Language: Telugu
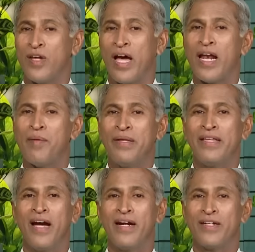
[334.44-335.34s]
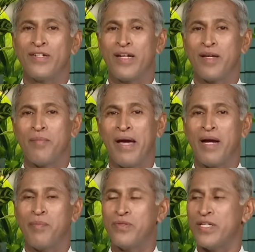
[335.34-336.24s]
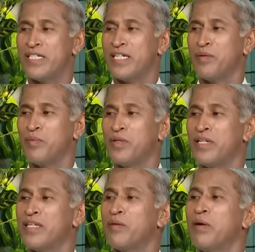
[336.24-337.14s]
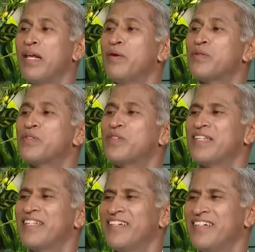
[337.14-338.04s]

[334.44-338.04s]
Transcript: చాలామంది ఆర్టిస్టులకి మేకప్ చేసేటప్పుడు నిద్ర భలే వస్తుంది